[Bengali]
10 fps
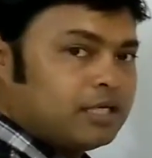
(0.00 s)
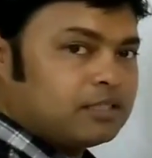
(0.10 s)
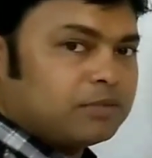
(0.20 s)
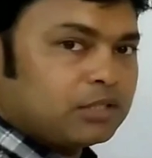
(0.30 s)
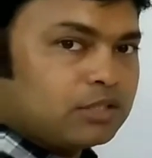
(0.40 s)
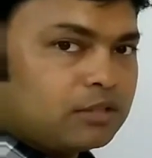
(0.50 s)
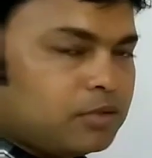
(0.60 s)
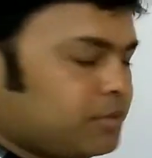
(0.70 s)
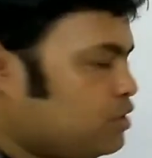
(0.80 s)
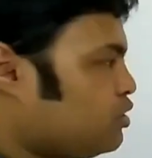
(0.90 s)
এইটা বারো দ্বারা
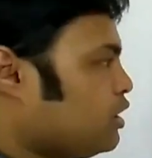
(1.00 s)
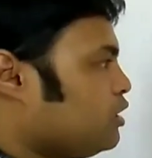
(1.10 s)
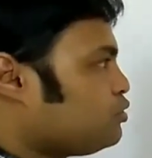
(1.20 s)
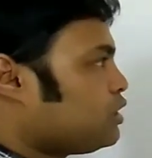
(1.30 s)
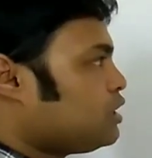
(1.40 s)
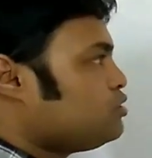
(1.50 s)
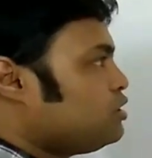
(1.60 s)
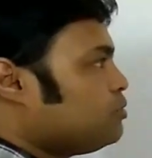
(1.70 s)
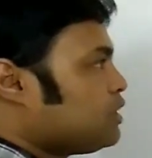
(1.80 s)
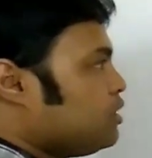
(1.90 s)
বিভাজ্য কিনা তো তার
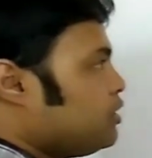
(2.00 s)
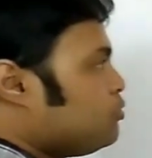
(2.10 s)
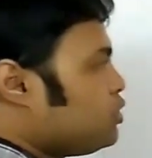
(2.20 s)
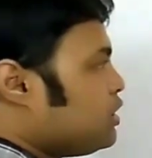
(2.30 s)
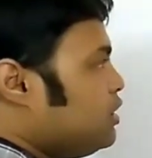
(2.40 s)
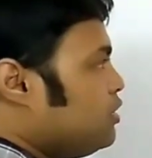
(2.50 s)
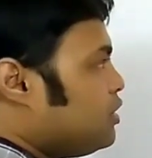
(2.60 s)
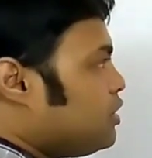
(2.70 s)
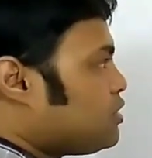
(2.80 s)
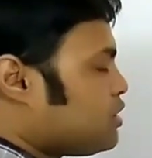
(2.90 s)
জন্য আমরা কি দেখবো তিন
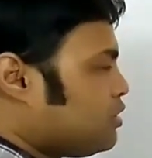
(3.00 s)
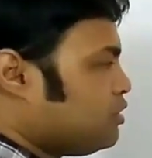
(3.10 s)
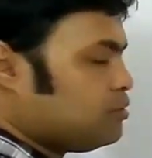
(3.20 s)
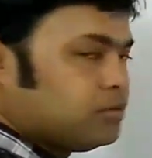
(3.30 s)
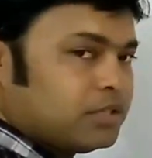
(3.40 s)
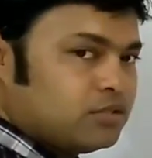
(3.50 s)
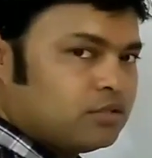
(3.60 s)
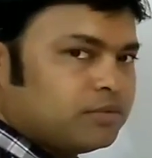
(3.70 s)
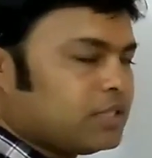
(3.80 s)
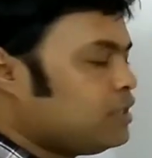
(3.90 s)
দ্বারা আর চার দ্বারা বিভাজ্য
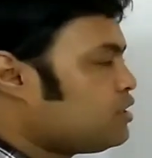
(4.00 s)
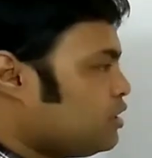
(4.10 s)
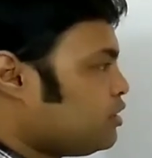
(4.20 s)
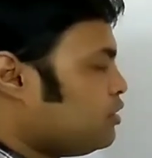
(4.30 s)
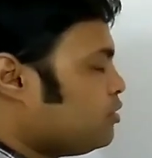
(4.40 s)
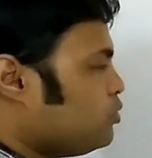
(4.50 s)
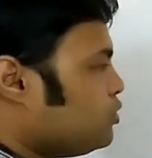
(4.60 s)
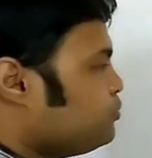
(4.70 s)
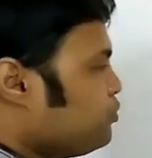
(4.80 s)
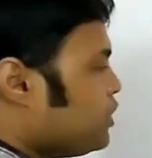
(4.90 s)
হবে কিনা সেইটা দেখব
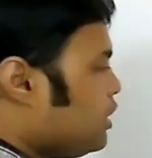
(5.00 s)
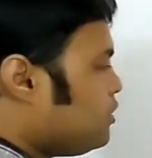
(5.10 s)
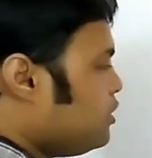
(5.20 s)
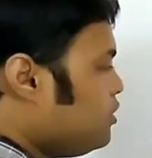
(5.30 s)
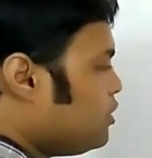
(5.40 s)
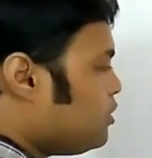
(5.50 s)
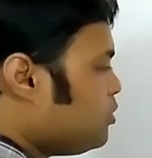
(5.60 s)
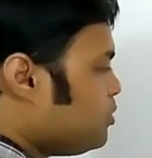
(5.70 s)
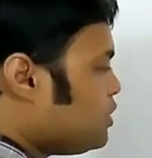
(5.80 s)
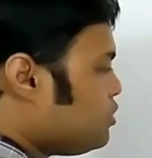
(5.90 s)
তাহলে তিন দ্বারা
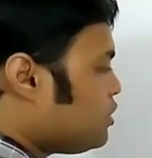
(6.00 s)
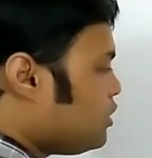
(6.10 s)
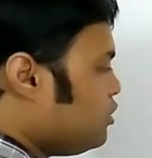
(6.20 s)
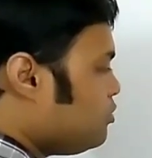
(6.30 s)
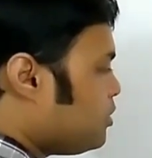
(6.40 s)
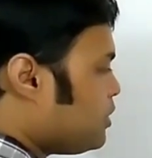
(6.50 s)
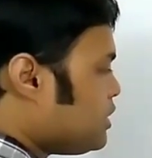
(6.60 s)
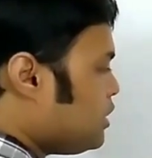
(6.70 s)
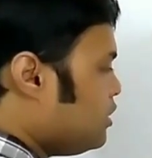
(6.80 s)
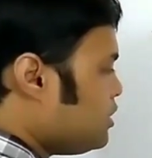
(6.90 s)
বিভাজ্যতার নিয়ম আমরা
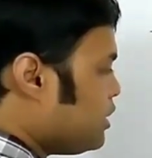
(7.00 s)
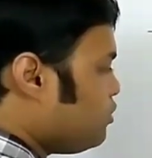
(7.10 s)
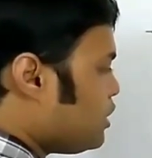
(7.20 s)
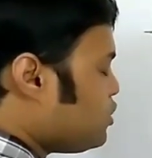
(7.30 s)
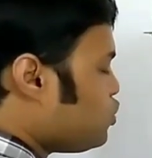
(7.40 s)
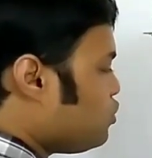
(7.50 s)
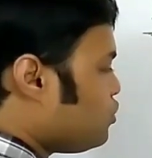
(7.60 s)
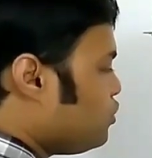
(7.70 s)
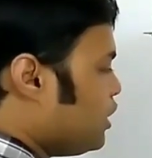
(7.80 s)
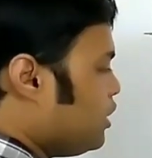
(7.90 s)
জানি যে এগুলোকে যোগ
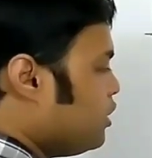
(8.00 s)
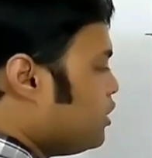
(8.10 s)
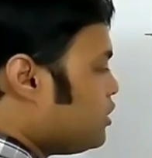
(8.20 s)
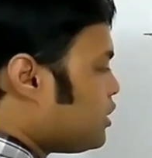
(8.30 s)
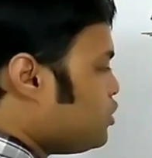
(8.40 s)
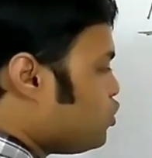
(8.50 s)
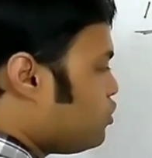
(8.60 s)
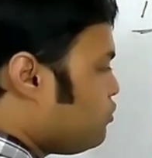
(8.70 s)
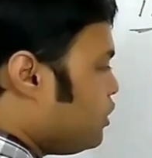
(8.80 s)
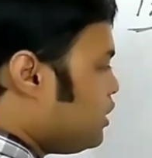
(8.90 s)
করে সেই
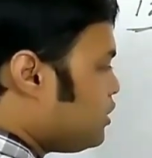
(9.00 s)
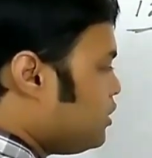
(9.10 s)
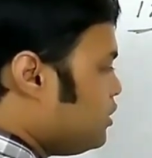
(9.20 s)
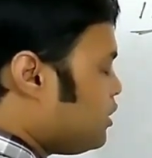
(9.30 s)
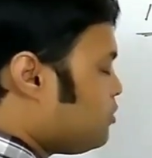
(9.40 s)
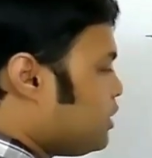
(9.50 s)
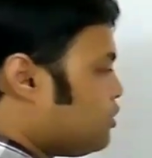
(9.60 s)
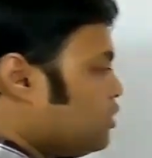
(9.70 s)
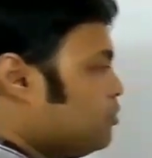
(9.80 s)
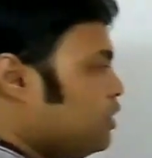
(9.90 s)
যোগফলটা তিন দ্বারা
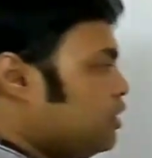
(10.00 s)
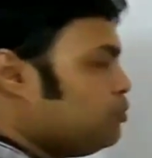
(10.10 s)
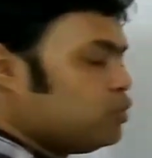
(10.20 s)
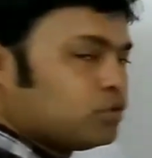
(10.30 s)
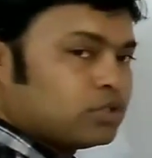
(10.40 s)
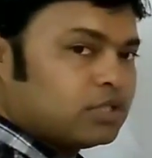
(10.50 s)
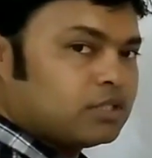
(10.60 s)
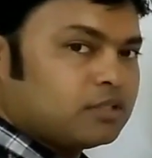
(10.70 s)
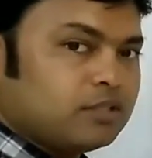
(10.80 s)
ভাগ করে মিললেই পুরো সংখ্যাটা